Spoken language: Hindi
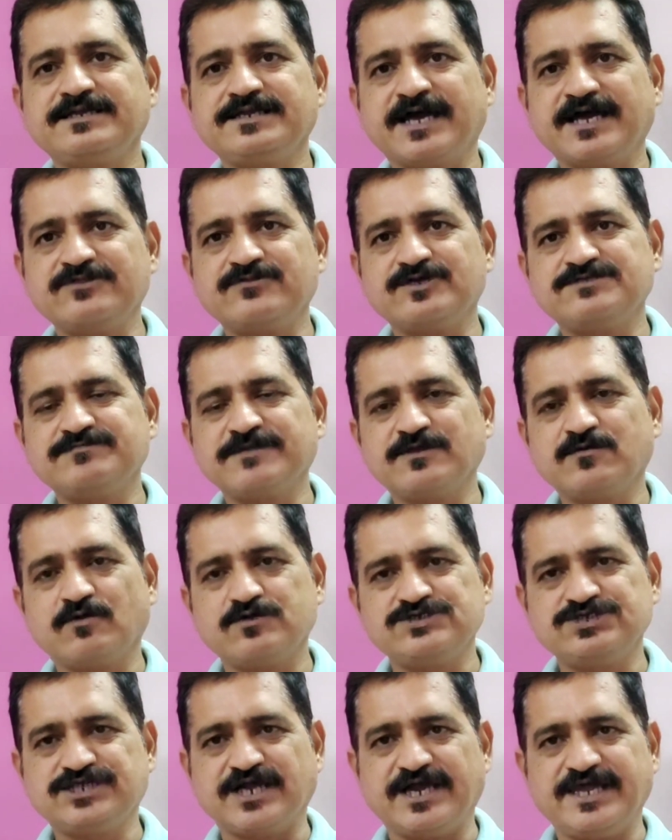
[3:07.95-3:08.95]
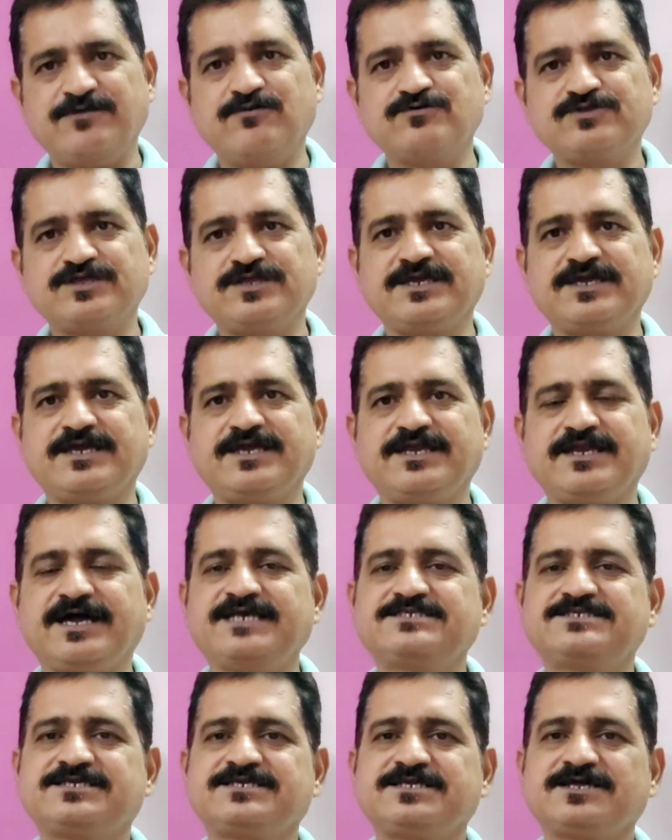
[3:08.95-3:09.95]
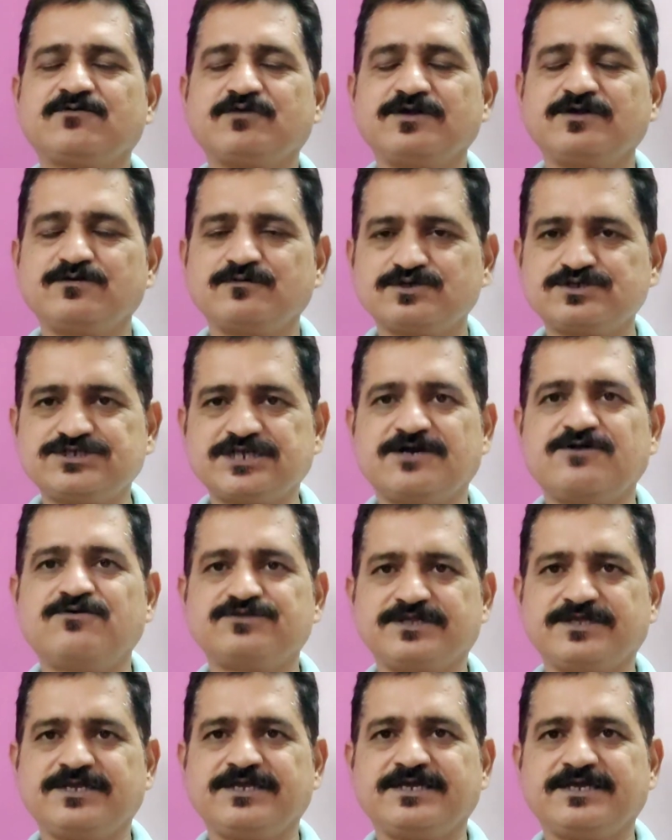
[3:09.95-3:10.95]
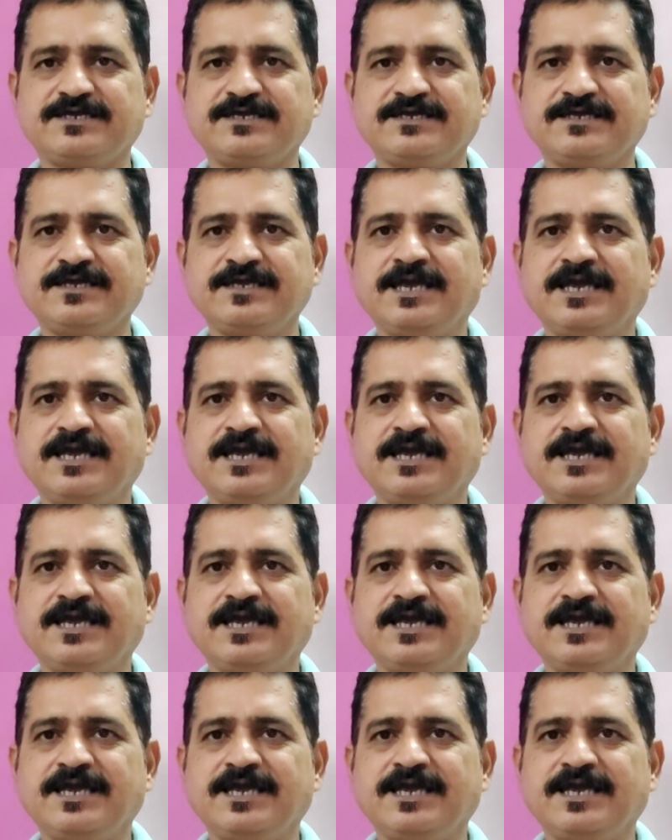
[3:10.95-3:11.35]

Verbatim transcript: ना तो इसमें कोशिकाएं होती हैं ना इसके अंदर कोई ऊर्जा होती है